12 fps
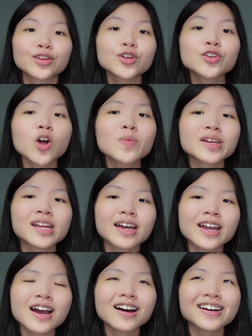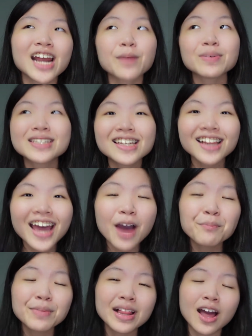Terus kalau misalnya ditanya, kenapa sih Le
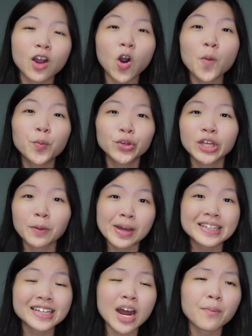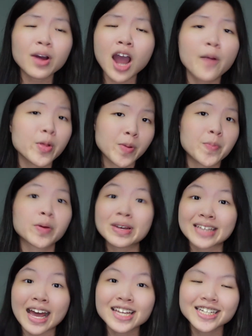ambil yang komputer base kenapa nggak ambil paper
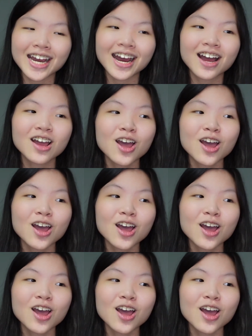base aja?